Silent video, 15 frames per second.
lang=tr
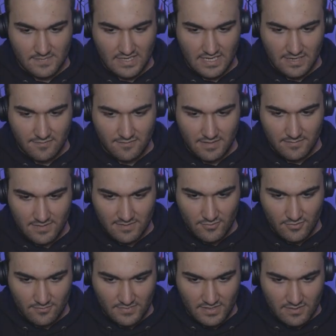Karabiber benim
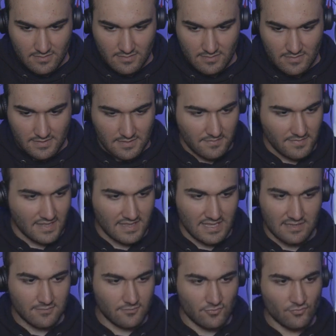önümde.
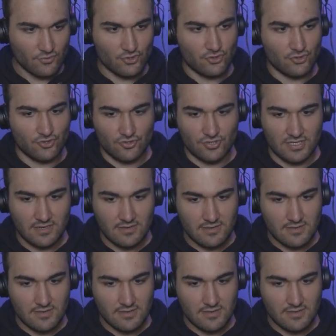Neden umursuyorsun sen?